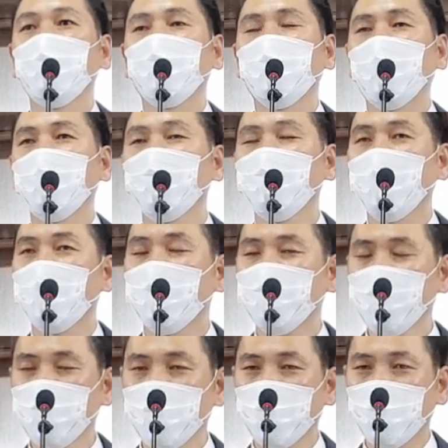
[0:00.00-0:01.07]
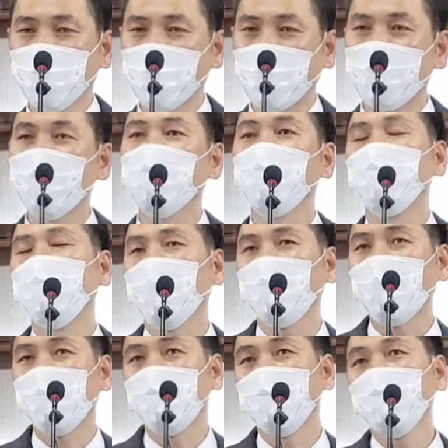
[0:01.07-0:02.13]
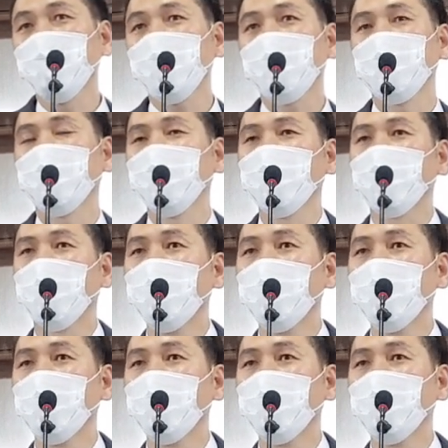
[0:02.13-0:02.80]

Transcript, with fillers: 또 한 사람은 또 다른 어, 다른 어,